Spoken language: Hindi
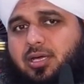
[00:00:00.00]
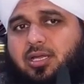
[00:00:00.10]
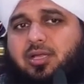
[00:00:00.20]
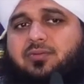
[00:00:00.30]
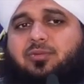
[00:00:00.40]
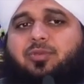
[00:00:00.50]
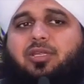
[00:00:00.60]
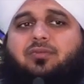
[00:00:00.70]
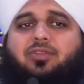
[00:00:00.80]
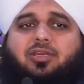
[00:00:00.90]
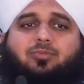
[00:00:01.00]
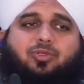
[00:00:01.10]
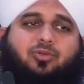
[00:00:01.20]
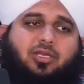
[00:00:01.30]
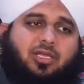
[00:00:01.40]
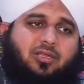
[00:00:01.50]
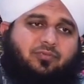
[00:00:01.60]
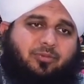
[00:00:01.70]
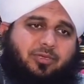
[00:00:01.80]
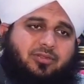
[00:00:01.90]
आला हजरत बरेलवी रहमत
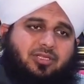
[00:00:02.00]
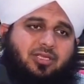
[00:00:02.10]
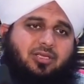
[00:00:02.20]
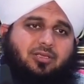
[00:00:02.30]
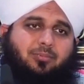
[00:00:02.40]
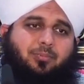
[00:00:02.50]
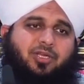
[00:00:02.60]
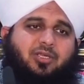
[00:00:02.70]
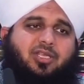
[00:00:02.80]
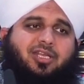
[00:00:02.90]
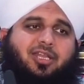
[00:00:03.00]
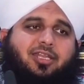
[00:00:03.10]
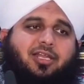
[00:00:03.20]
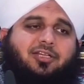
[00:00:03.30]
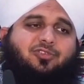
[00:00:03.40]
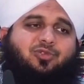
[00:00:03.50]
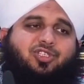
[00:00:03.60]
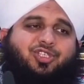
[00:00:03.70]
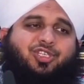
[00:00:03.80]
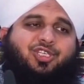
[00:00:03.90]
फरमाते हैं बेटियां नाजुक
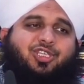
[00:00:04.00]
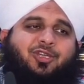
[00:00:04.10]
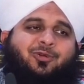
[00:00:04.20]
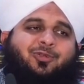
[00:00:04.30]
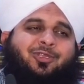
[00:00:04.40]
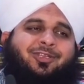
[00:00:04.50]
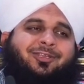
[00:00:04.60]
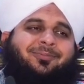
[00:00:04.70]
शीशियाँ होती